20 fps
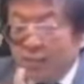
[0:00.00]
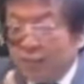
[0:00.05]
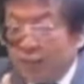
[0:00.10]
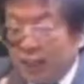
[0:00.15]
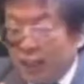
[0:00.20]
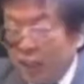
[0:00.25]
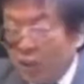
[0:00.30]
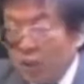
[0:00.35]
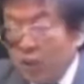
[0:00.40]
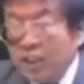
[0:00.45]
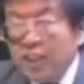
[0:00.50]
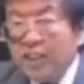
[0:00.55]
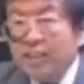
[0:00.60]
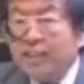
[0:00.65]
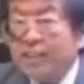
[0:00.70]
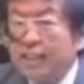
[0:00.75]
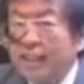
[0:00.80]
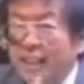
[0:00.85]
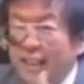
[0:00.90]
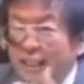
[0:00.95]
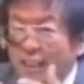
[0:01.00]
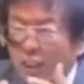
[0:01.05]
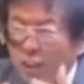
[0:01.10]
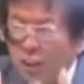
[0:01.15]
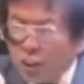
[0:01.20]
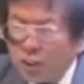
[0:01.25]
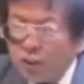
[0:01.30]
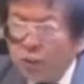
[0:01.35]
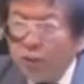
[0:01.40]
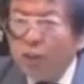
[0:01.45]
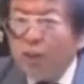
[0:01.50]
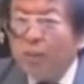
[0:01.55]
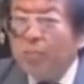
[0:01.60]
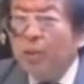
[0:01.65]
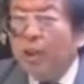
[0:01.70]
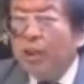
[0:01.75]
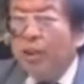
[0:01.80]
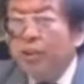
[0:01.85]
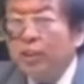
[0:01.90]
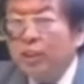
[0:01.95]
valorisent, qui les transforment
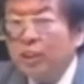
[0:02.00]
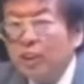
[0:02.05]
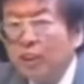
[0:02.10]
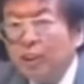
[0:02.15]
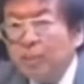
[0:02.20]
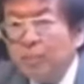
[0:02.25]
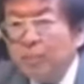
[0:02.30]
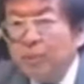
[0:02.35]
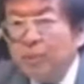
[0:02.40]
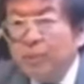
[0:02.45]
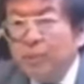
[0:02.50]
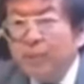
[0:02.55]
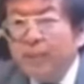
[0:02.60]
en Europe